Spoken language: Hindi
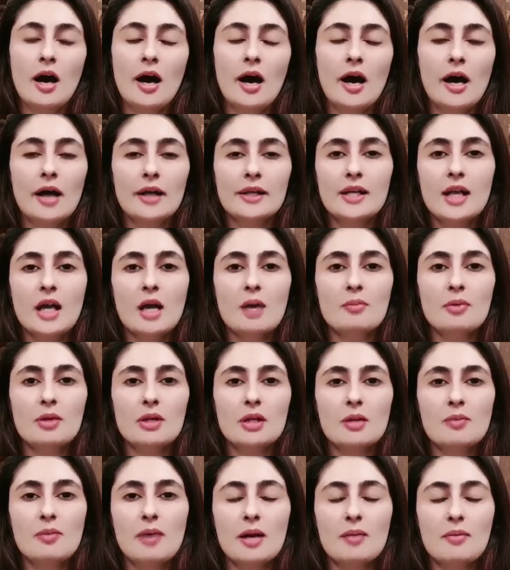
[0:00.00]
हानिया आमिर
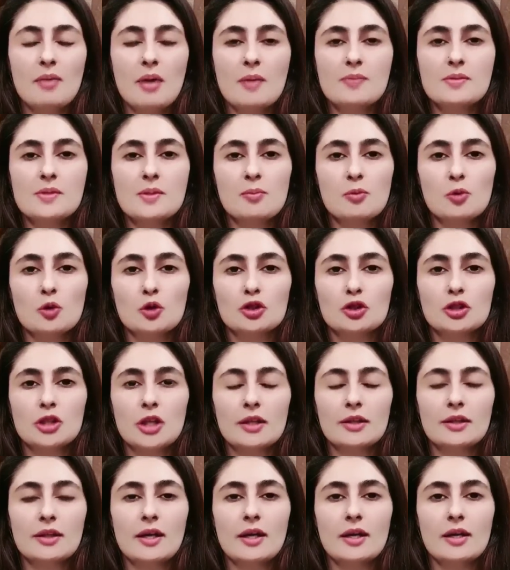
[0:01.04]
के बारे में आप सब लोग
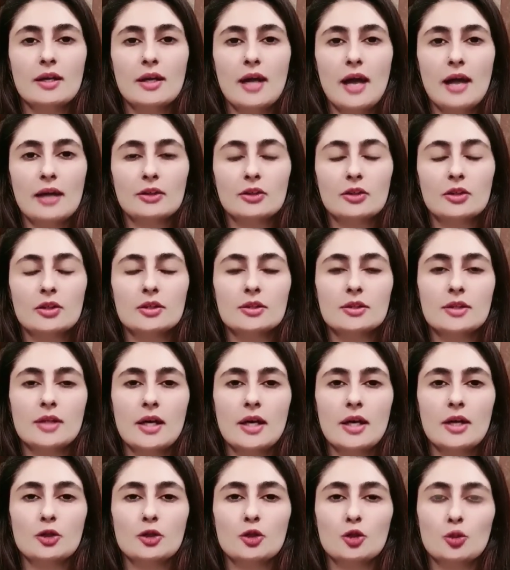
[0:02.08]
जानते हैं कि एक्ट्रेस
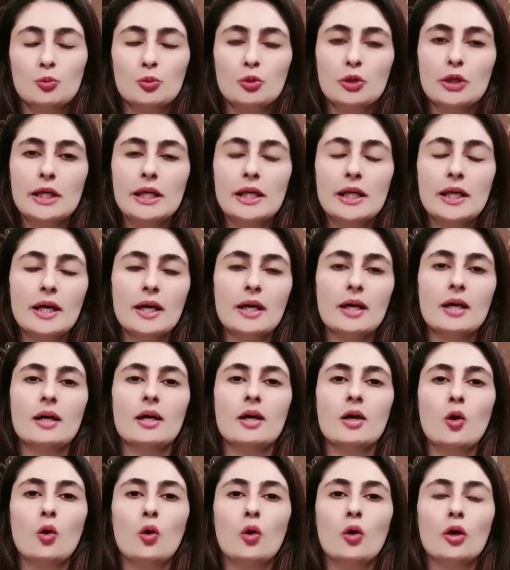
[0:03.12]
हैं चुलबुली हैं